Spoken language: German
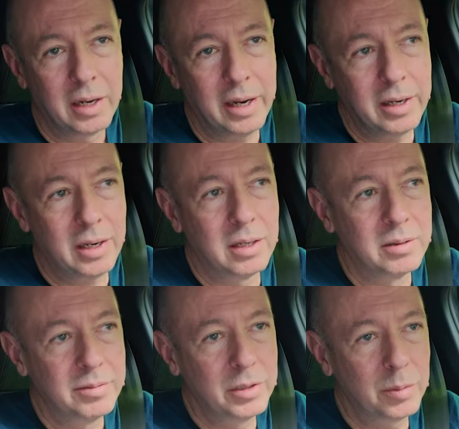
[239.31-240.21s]
eine,
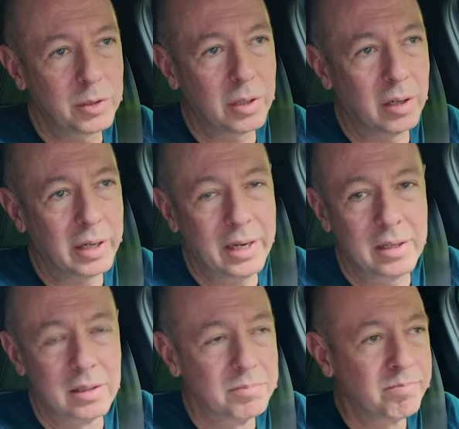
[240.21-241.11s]
wie soll man sagen,
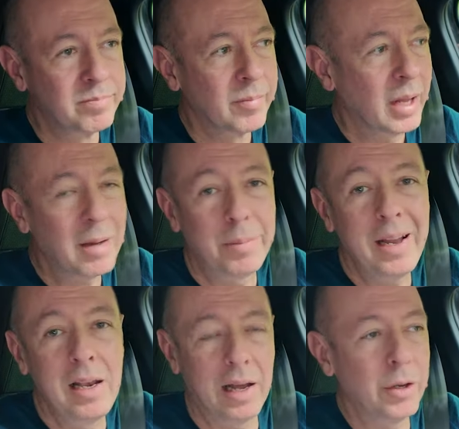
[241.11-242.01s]
ein
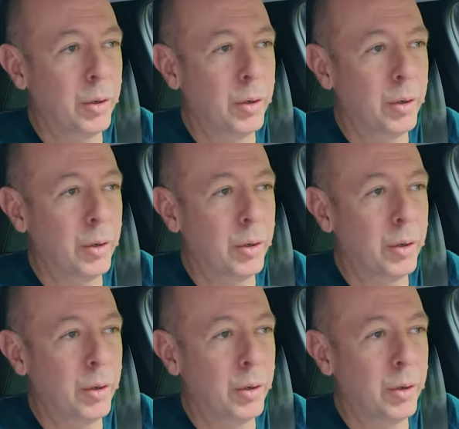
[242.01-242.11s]
Appell an